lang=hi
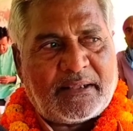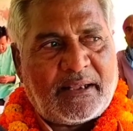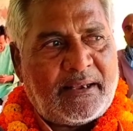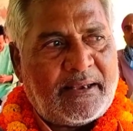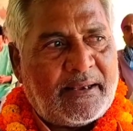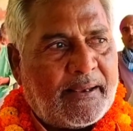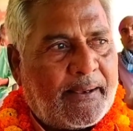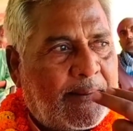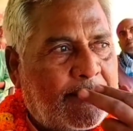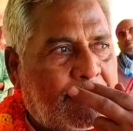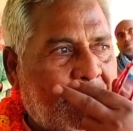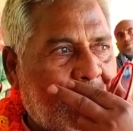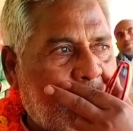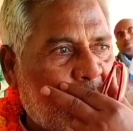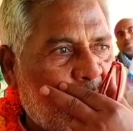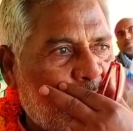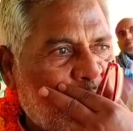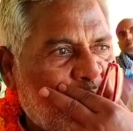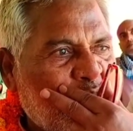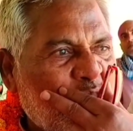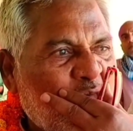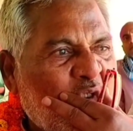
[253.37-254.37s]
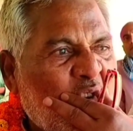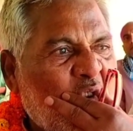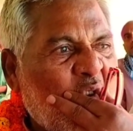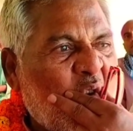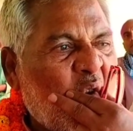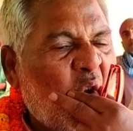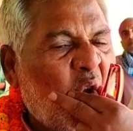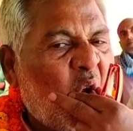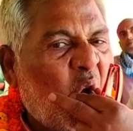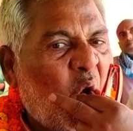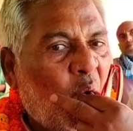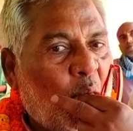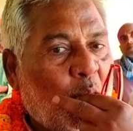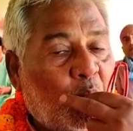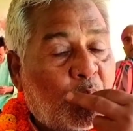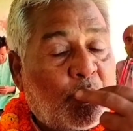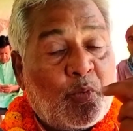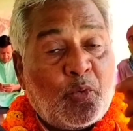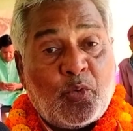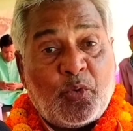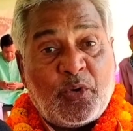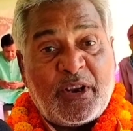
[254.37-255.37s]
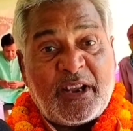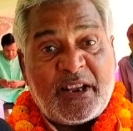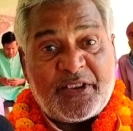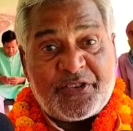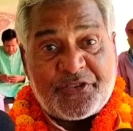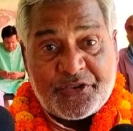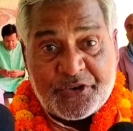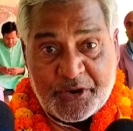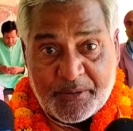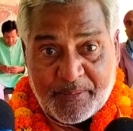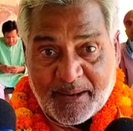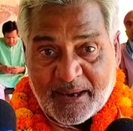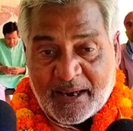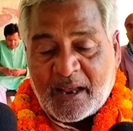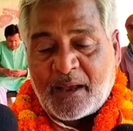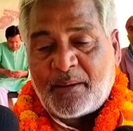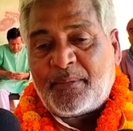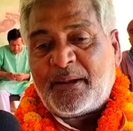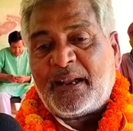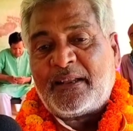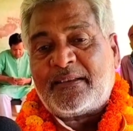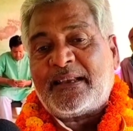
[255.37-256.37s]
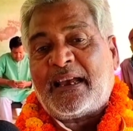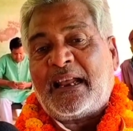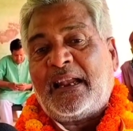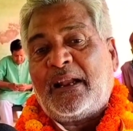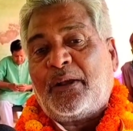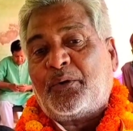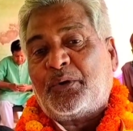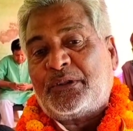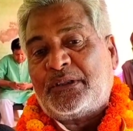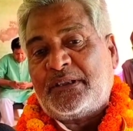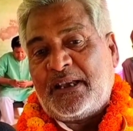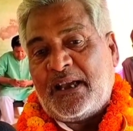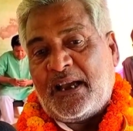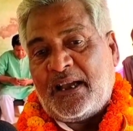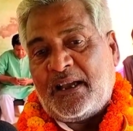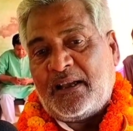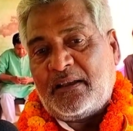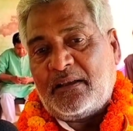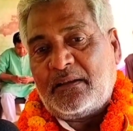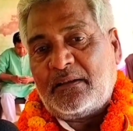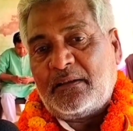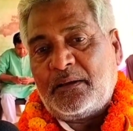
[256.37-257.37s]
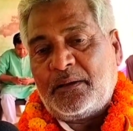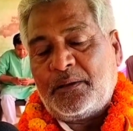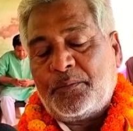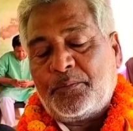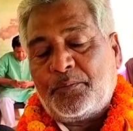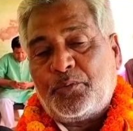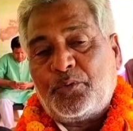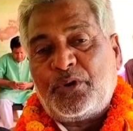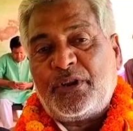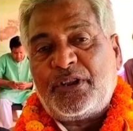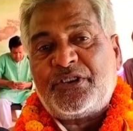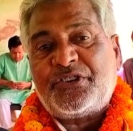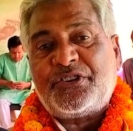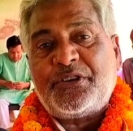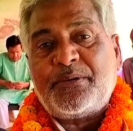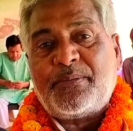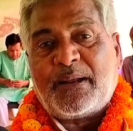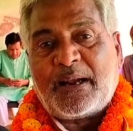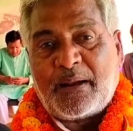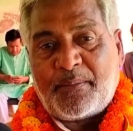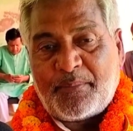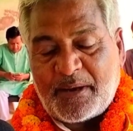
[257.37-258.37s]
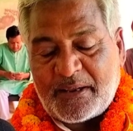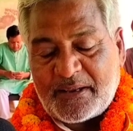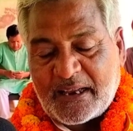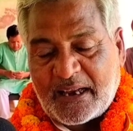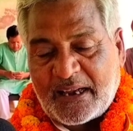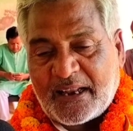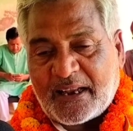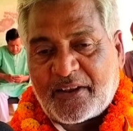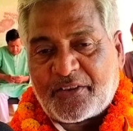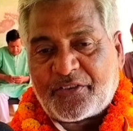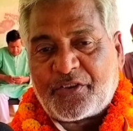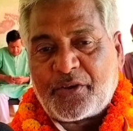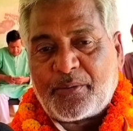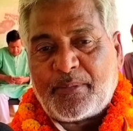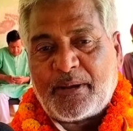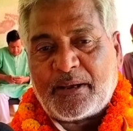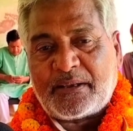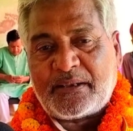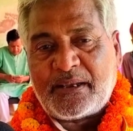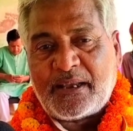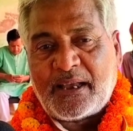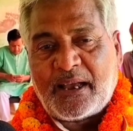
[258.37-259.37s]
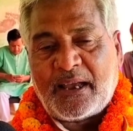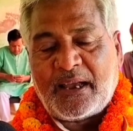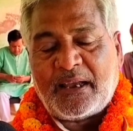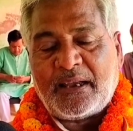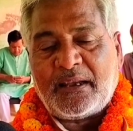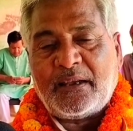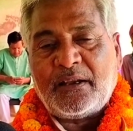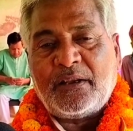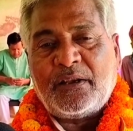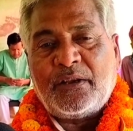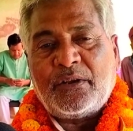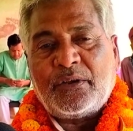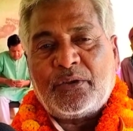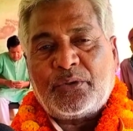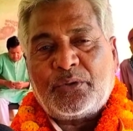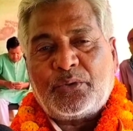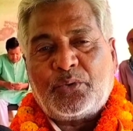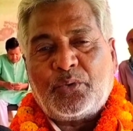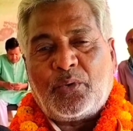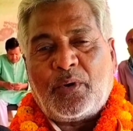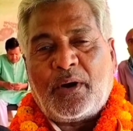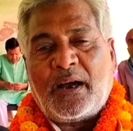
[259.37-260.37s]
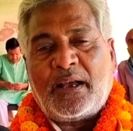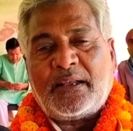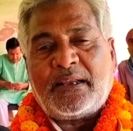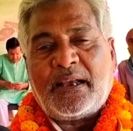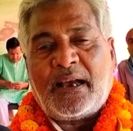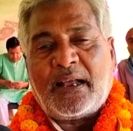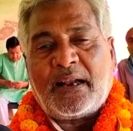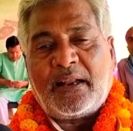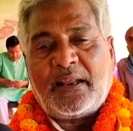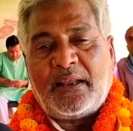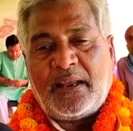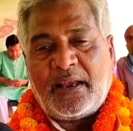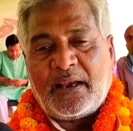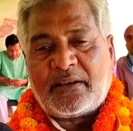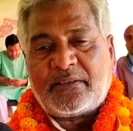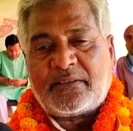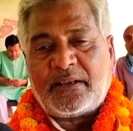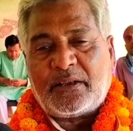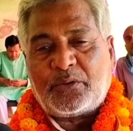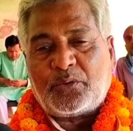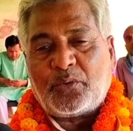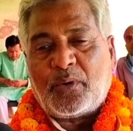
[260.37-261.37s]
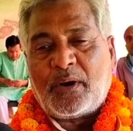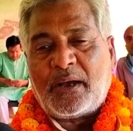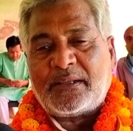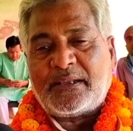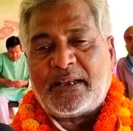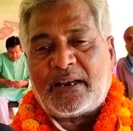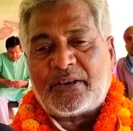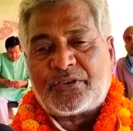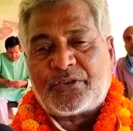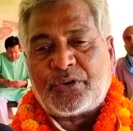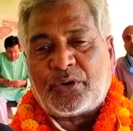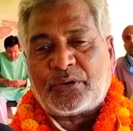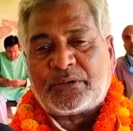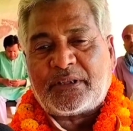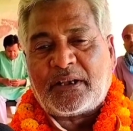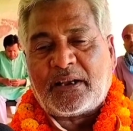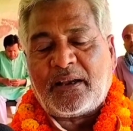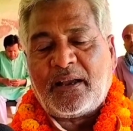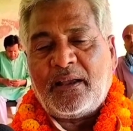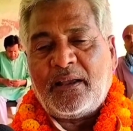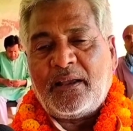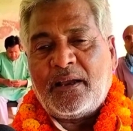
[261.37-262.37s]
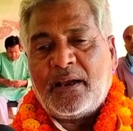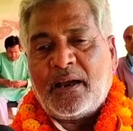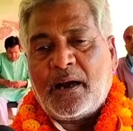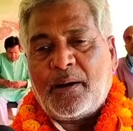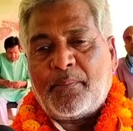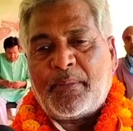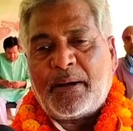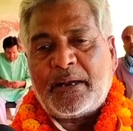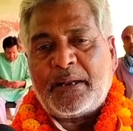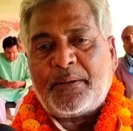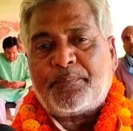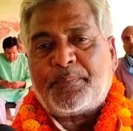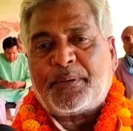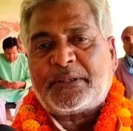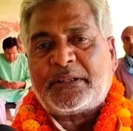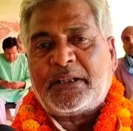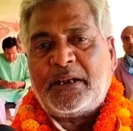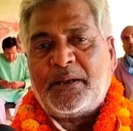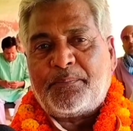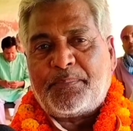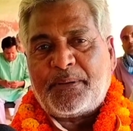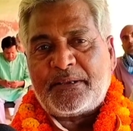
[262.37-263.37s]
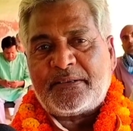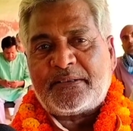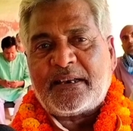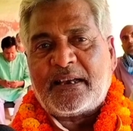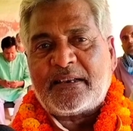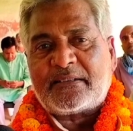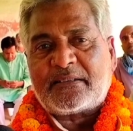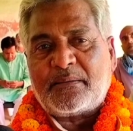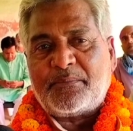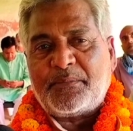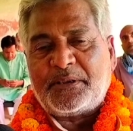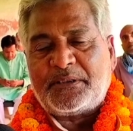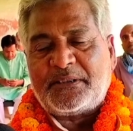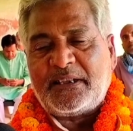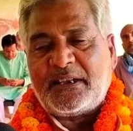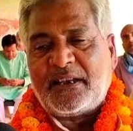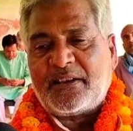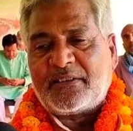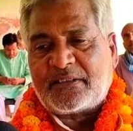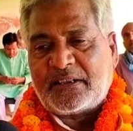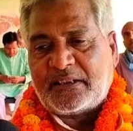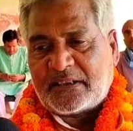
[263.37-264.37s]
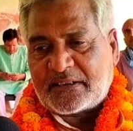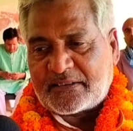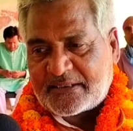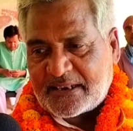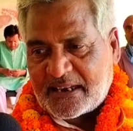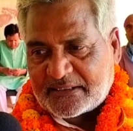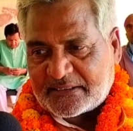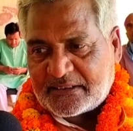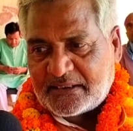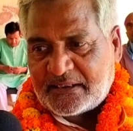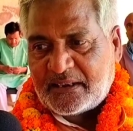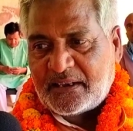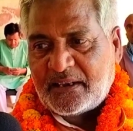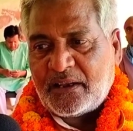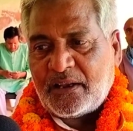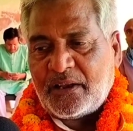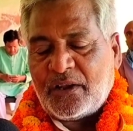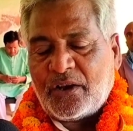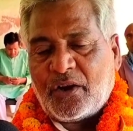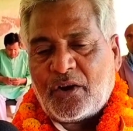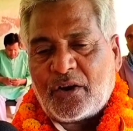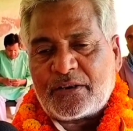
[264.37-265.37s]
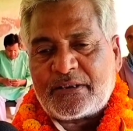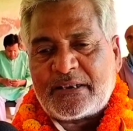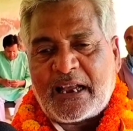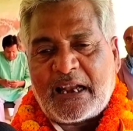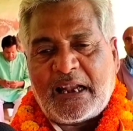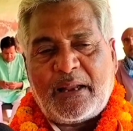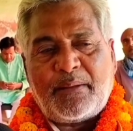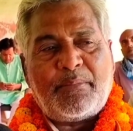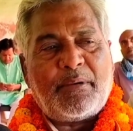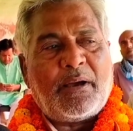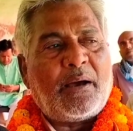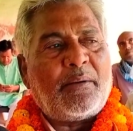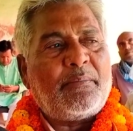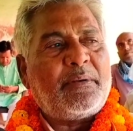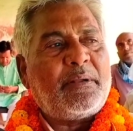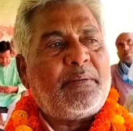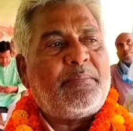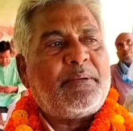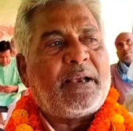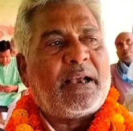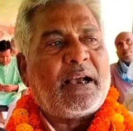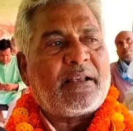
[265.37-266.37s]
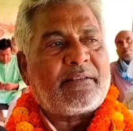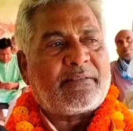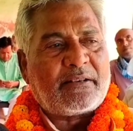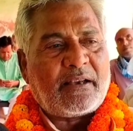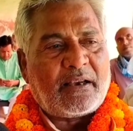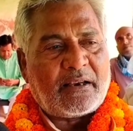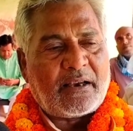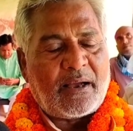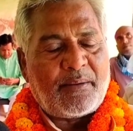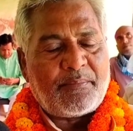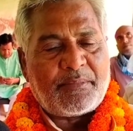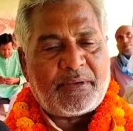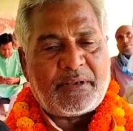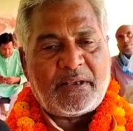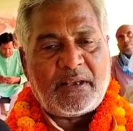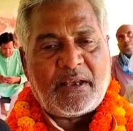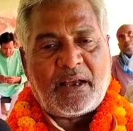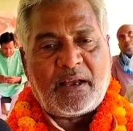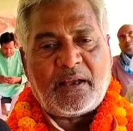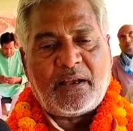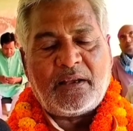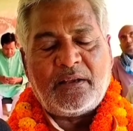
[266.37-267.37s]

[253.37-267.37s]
नहीं है पूरी जीवन हमने जाले को दिया है पूरी जीवन हमने जाले का सेवा किया है 2001 से 2006 तक हमारी पत्नी पंचायत समिति की सदस्या थी और जाले में हमने विकास का काम किया